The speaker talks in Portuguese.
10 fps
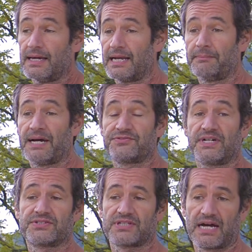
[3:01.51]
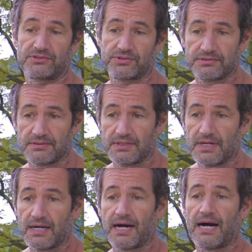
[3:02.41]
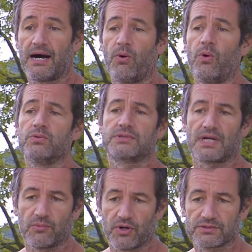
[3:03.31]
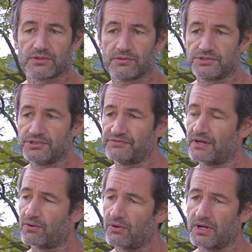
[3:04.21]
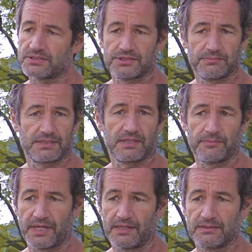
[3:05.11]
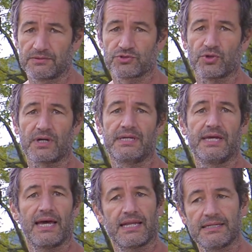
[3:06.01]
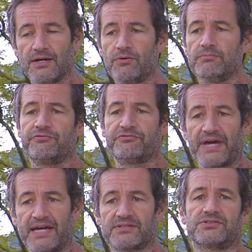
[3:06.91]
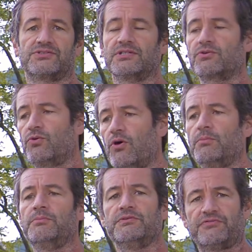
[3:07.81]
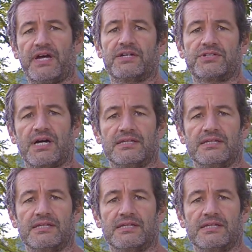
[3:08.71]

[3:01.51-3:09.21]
ela é mais versátil. A outra moto que eu tive é ótima também, só que ela não veste como me veste a